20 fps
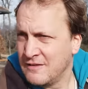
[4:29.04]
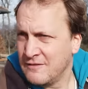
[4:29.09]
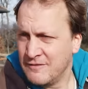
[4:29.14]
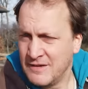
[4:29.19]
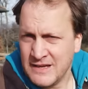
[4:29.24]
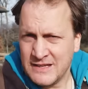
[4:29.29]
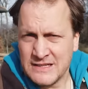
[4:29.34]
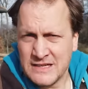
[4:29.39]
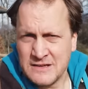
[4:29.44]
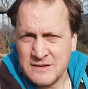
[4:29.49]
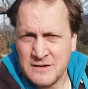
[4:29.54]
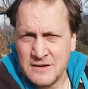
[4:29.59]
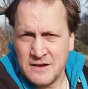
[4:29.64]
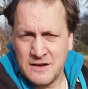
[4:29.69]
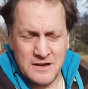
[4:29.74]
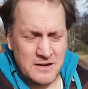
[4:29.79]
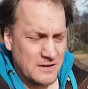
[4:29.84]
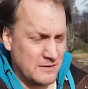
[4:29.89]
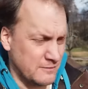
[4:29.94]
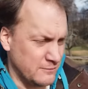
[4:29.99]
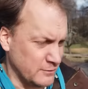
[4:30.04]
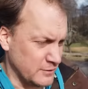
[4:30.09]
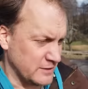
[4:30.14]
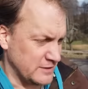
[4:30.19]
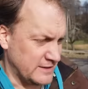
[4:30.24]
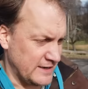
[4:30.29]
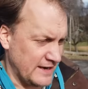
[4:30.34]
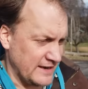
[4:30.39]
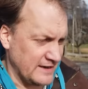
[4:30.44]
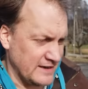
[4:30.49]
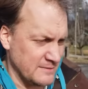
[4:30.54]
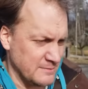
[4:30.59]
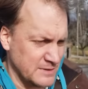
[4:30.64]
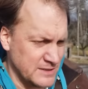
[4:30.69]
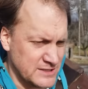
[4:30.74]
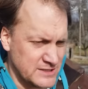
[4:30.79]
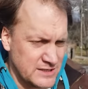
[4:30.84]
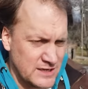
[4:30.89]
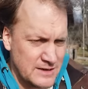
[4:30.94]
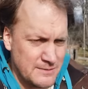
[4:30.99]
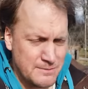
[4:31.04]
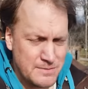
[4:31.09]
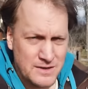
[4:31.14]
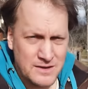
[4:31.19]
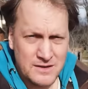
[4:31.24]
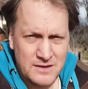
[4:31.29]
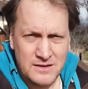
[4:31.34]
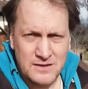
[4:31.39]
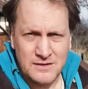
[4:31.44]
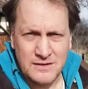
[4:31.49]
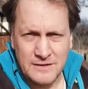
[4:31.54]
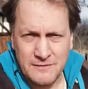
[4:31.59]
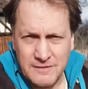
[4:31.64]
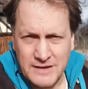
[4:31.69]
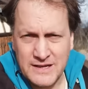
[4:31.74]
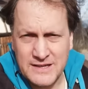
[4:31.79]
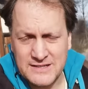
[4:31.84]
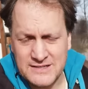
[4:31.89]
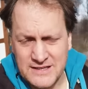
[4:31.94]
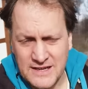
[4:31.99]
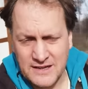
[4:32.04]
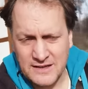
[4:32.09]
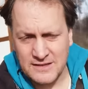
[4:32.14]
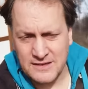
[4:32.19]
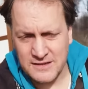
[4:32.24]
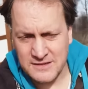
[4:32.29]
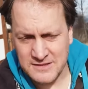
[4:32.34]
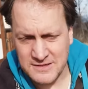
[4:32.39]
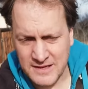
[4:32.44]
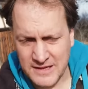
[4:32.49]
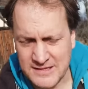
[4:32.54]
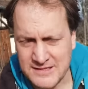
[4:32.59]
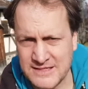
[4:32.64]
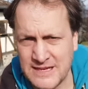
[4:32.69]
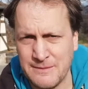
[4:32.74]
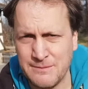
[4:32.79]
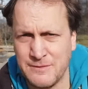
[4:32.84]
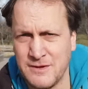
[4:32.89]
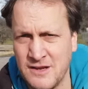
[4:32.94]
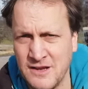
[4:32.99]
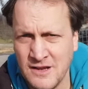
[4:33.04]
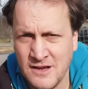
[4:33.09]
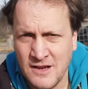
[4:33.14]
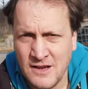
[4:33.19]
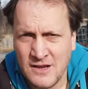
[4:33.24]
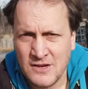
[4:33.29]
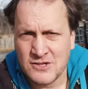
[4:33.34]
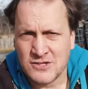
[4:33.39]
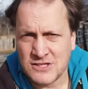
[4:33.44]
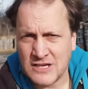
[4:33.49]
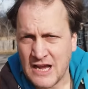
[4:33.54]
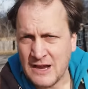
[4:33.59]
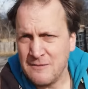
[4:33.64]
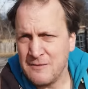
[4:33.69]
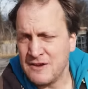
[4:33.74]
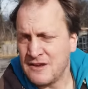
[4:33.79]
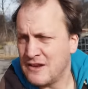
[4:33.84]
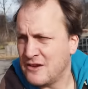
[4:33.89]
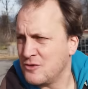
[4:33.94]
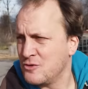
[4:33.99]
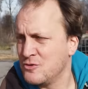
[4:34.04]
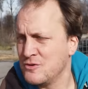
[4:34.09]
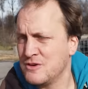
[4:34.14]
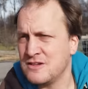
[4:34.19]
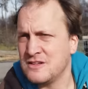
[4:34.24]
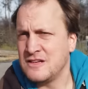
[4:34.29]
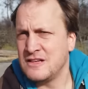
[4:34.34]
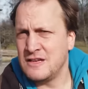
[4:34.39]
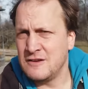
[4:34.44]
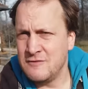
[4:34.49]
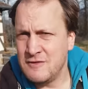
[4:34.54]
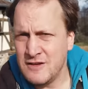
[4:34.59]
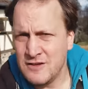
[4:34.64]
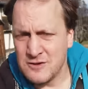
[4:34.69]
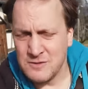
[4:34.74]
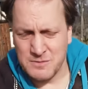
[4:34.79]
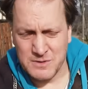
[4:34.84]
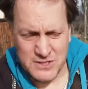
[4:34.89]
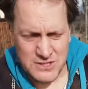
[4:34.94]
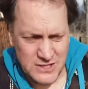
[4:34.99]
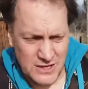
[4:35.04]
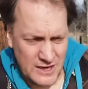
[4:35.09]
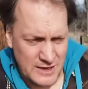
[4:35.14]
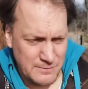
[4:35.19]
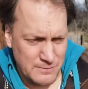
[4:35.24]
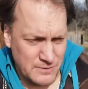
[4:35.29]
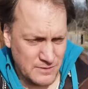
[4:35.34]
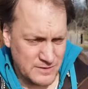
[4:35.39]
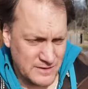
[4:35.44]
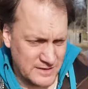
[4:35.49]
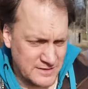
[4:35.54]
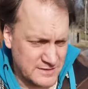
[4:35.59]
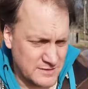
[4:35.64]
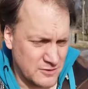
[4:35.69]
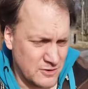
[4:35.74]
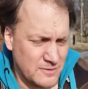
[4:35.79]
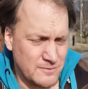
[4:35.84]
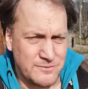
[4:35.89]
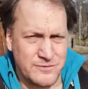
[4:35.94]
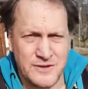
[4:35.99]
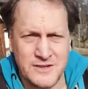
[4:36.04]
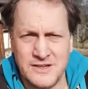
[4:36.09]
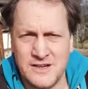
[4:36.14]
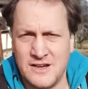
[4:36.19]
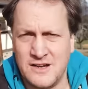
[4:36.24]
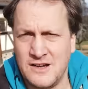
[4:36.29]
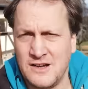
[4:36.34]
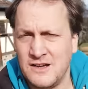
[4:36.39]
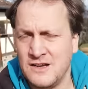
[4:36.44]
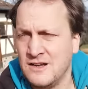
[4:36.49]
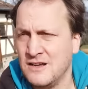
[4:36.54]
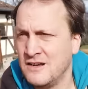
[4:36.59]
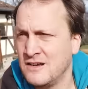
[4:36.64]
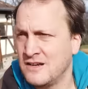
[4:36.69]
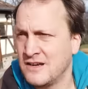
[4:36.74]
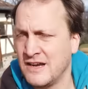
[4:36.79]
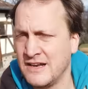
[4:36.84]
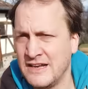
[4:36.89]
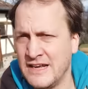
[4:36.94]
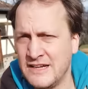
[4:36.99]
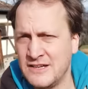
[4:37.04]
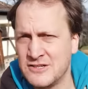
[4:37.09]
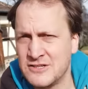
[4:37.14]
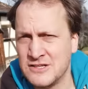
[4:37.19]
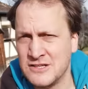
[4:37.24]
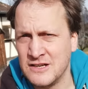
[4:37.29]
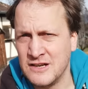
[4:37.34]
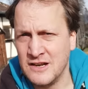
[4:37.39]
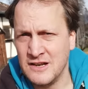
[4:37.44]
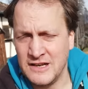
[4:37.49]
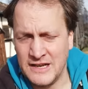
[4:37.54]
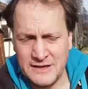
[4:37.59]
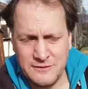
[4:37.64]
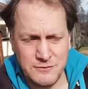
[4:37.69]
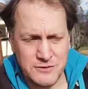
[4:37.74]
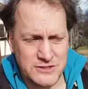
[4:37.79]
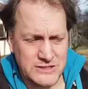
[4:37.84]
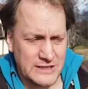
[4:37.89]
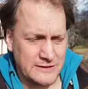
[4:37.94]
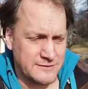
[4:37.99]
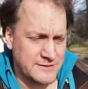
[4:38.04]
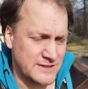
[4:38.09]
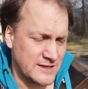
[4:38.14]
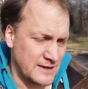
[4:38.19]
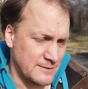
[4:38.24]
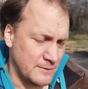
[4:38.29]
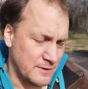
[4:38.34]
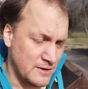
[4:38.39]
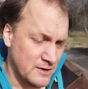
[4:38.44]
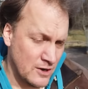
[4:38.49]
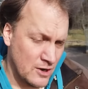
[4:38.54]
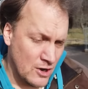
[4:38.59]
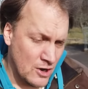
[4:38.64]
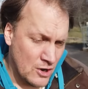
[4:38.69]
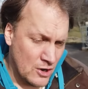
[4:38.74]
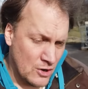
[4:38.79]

wie ich den äh, Futterteig gemischt habe. Wie gesagt, das Rezept schreibe ich euch unten in die Videobeschreibung. Das kommt von der kanadischen Landwirtschaftskammer